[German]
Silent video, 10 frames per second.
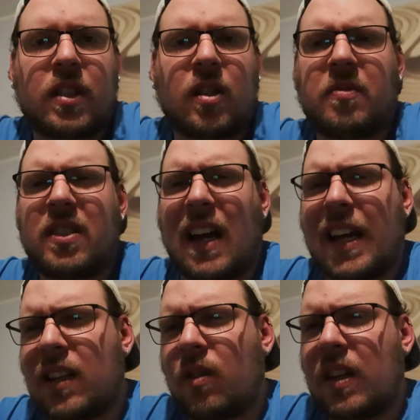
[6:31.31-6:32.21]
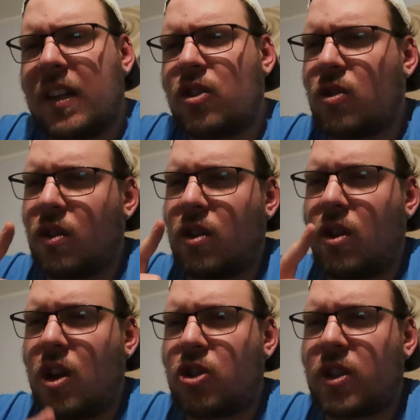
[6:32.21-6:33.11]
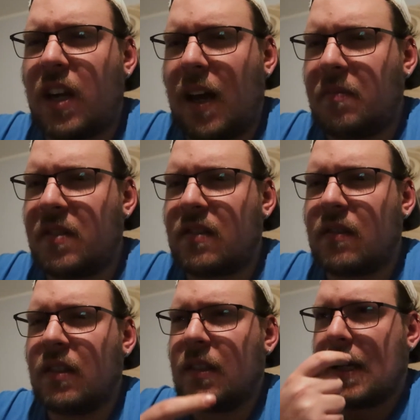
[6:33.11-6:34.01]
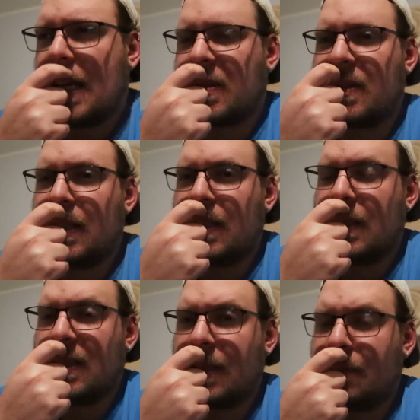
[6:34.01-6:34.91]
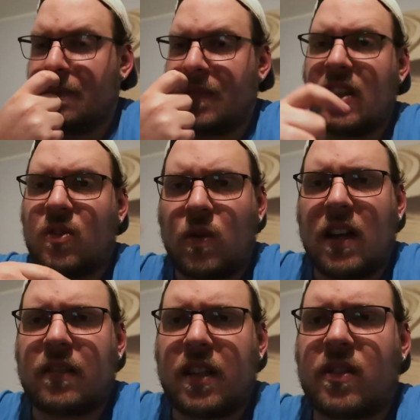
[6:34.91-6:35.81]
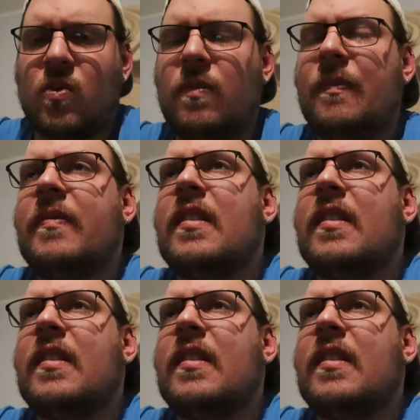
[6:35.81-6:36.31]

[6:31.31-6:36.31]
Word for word: Ich glaube, die iCloud hatte ich schon gelöscht gehabt, also die, ähm, den Zugang dazu.